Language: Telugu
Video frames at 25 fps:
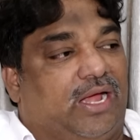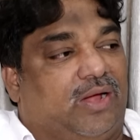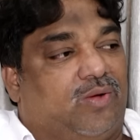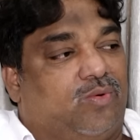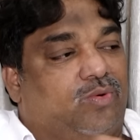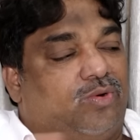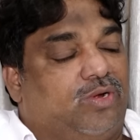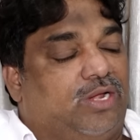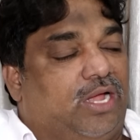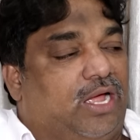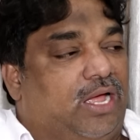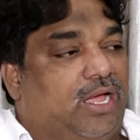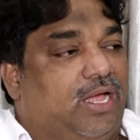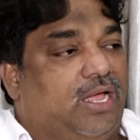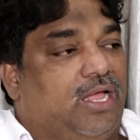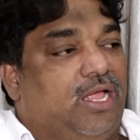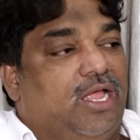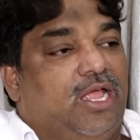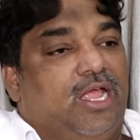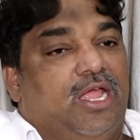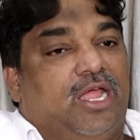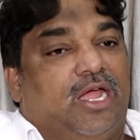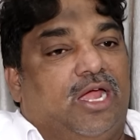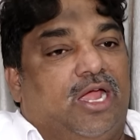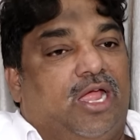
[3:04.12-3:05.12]
లేకుండా
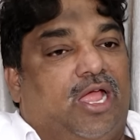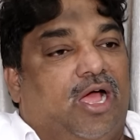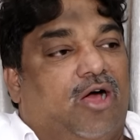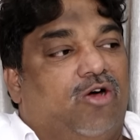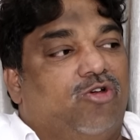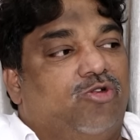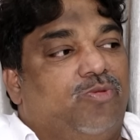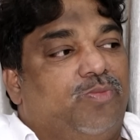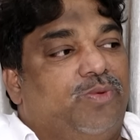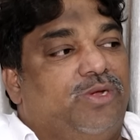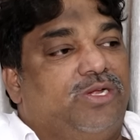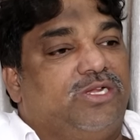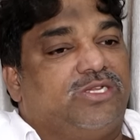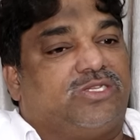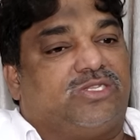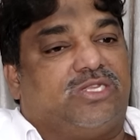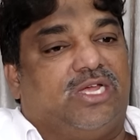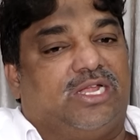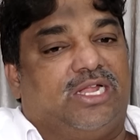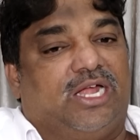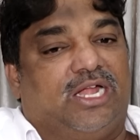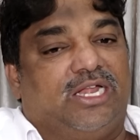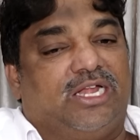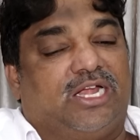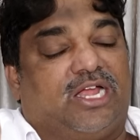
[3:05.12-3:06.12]
గవర్నమెంట్
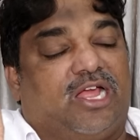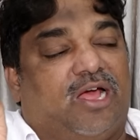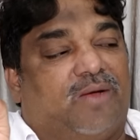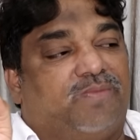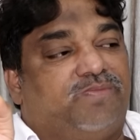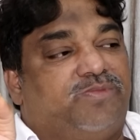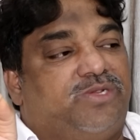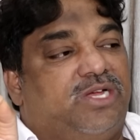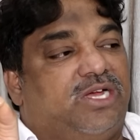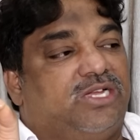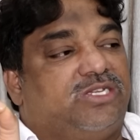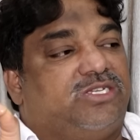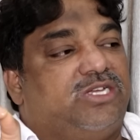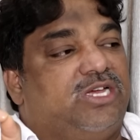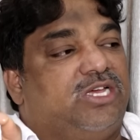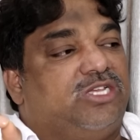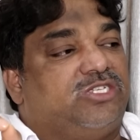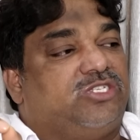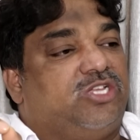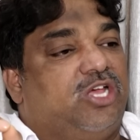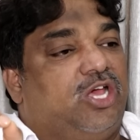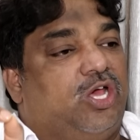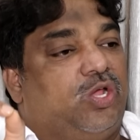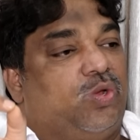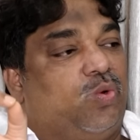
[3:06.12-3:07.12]
స్థలాన్ని కబ్జా
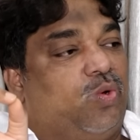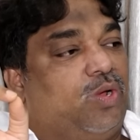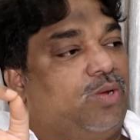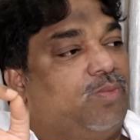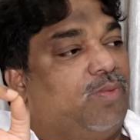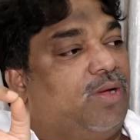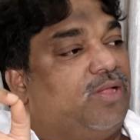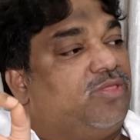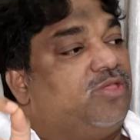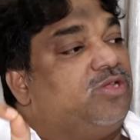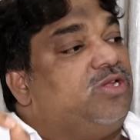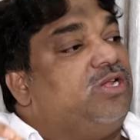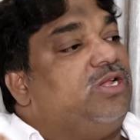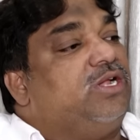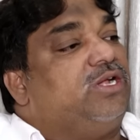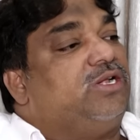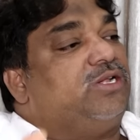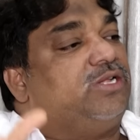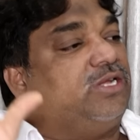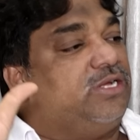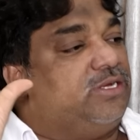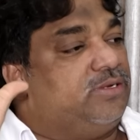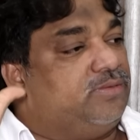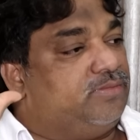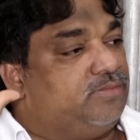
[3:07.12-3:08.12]
చేశారు అని మాత్రం నేను
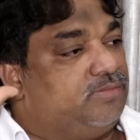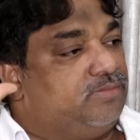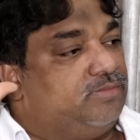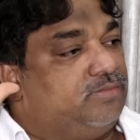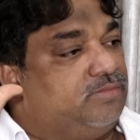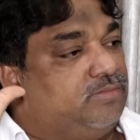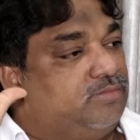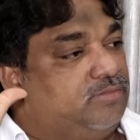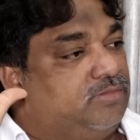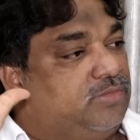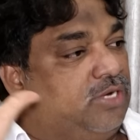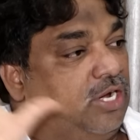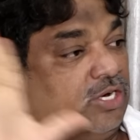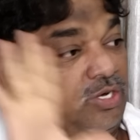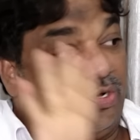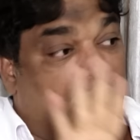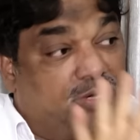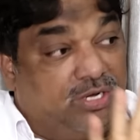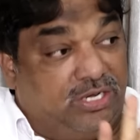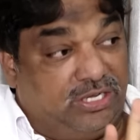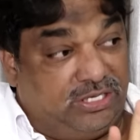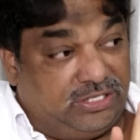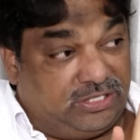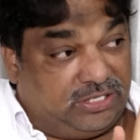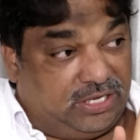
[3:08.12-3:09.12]
అంట నాట్
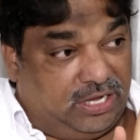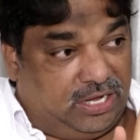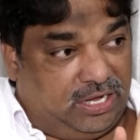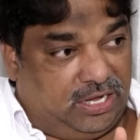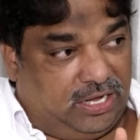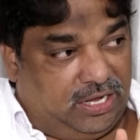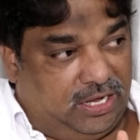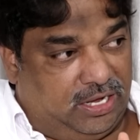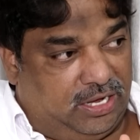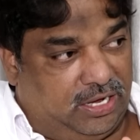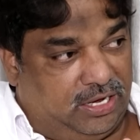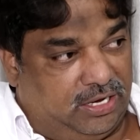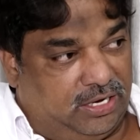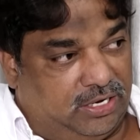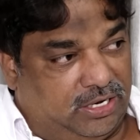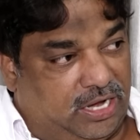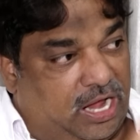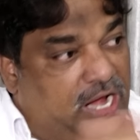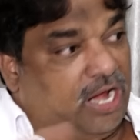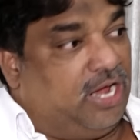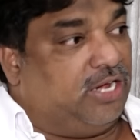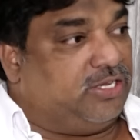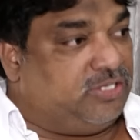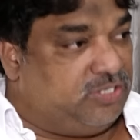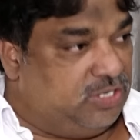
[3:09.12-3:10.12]
ఓన్లీ ఈజ్ ద
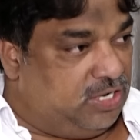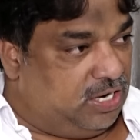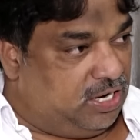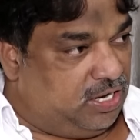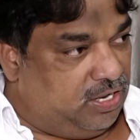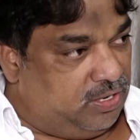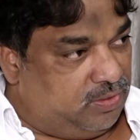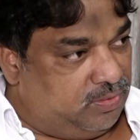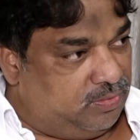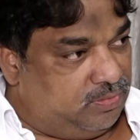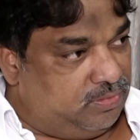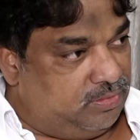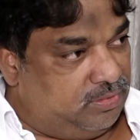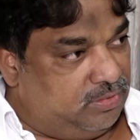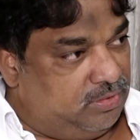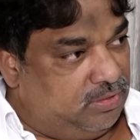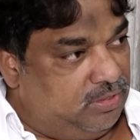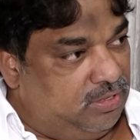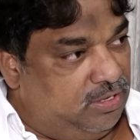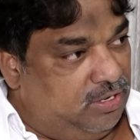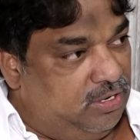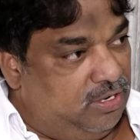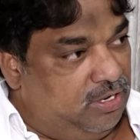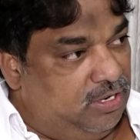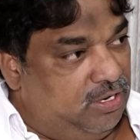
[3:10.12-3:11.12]
నాగార్జున గారు
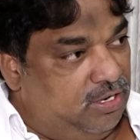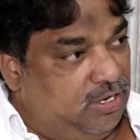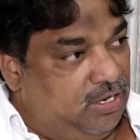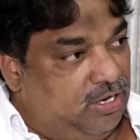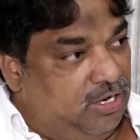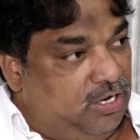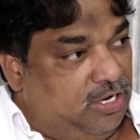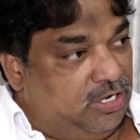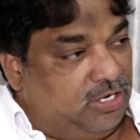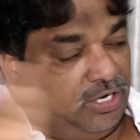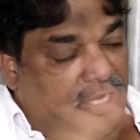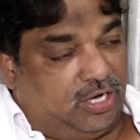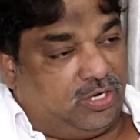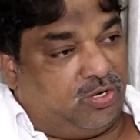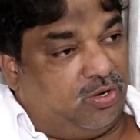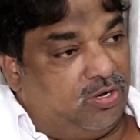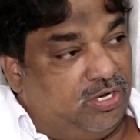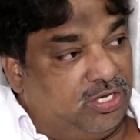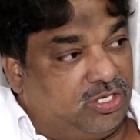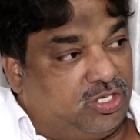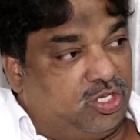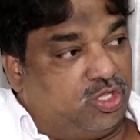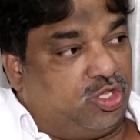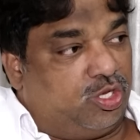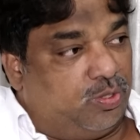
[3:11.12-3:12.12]
నాట్
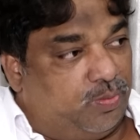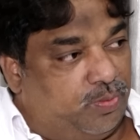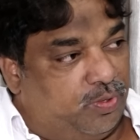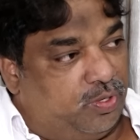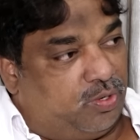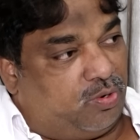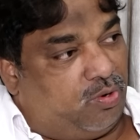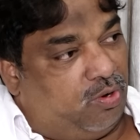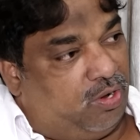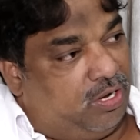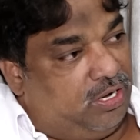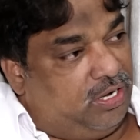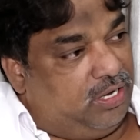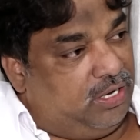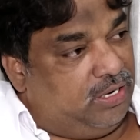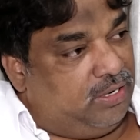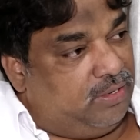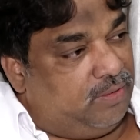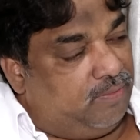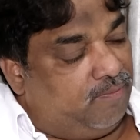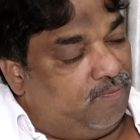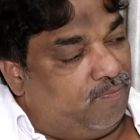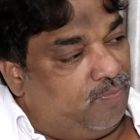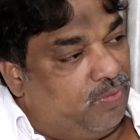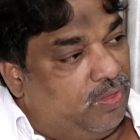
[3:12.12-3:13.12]
ఓన్లీ చిత్రపూర్ కాలనీ
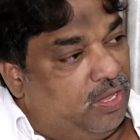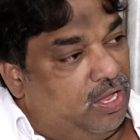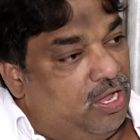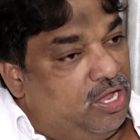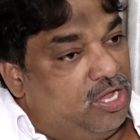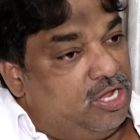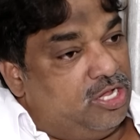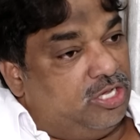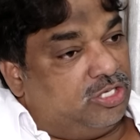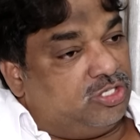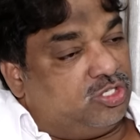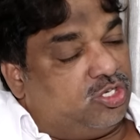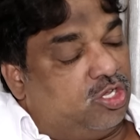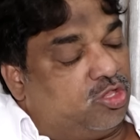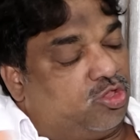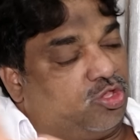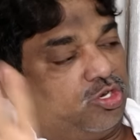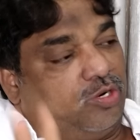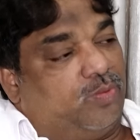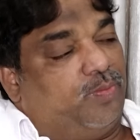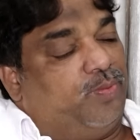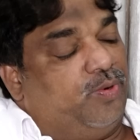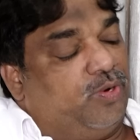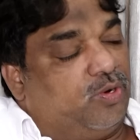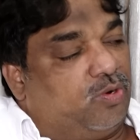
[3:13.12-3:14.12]

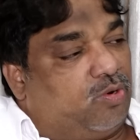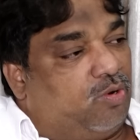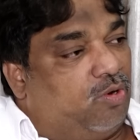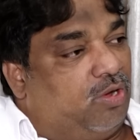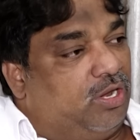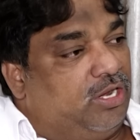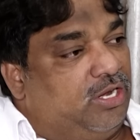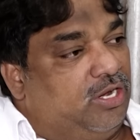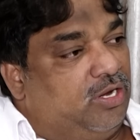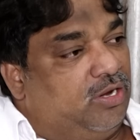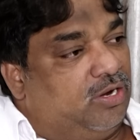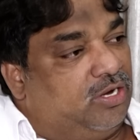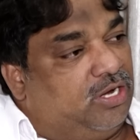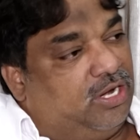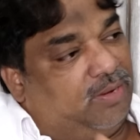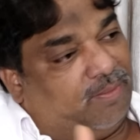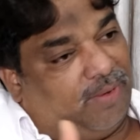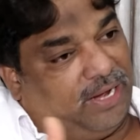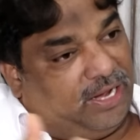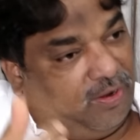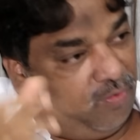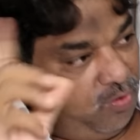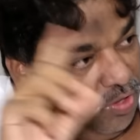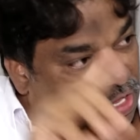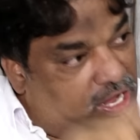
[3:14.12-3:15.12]
చిత్రపూర్ కాలనీలో నేను
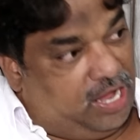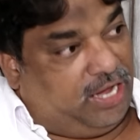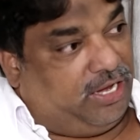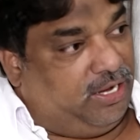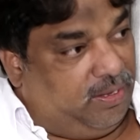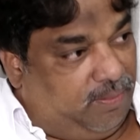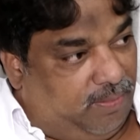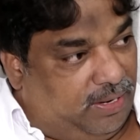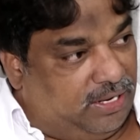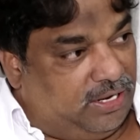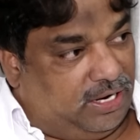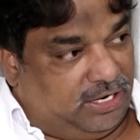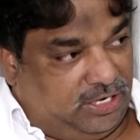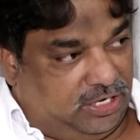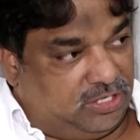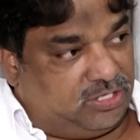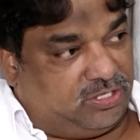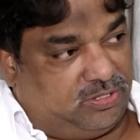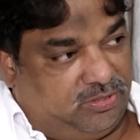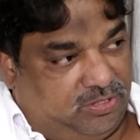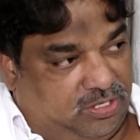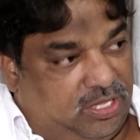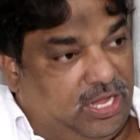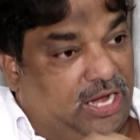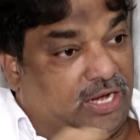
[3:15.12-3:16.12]
మళ్ళీ ఉదాహరణకి మళ్ళీ అంటే
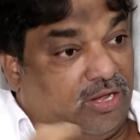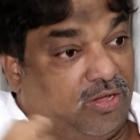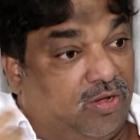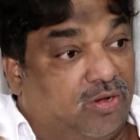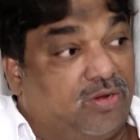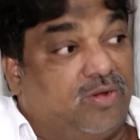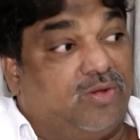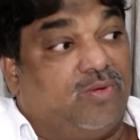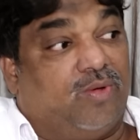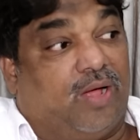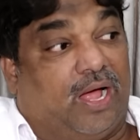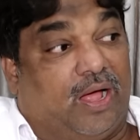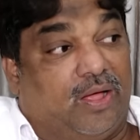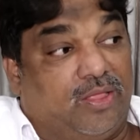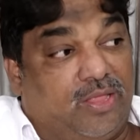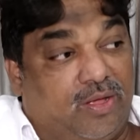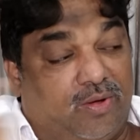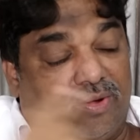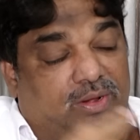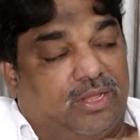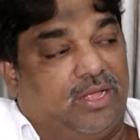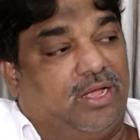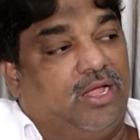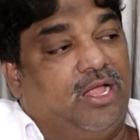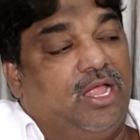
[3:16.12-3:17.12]
దాంట్లో అదే
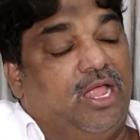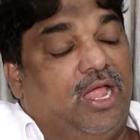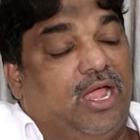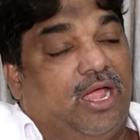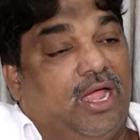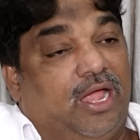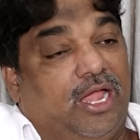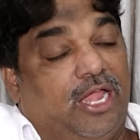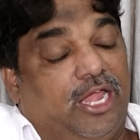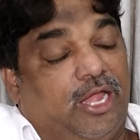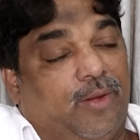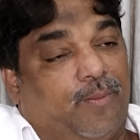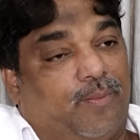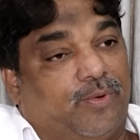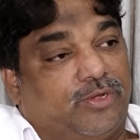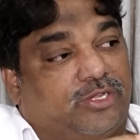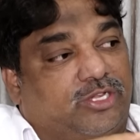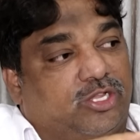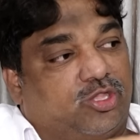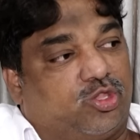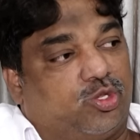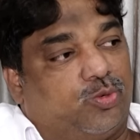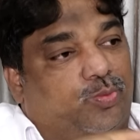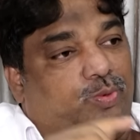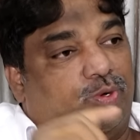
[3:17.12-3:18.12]
ఇప్పుడు
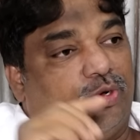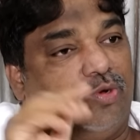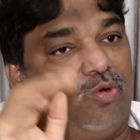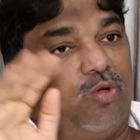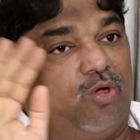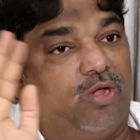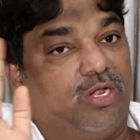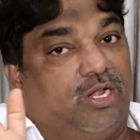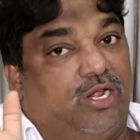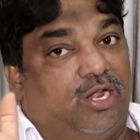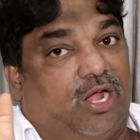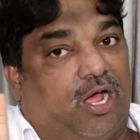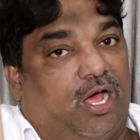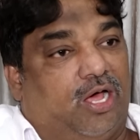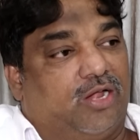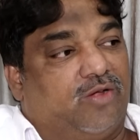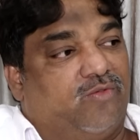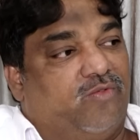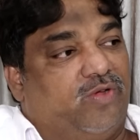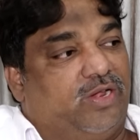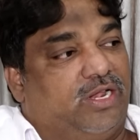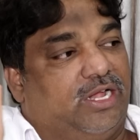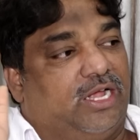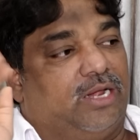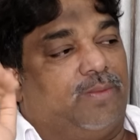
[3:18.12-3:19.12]
చిత్రపూర్ కాలనీలో ఆరు
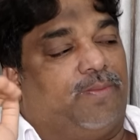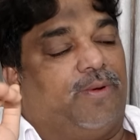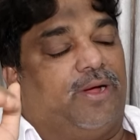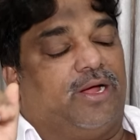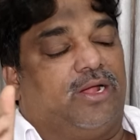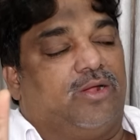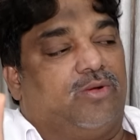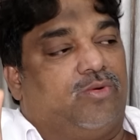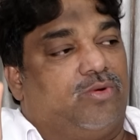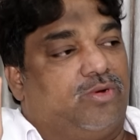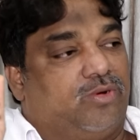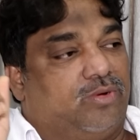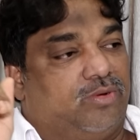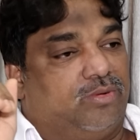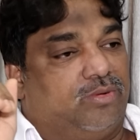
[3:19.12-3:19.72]
వెళ్ళాలి పగలు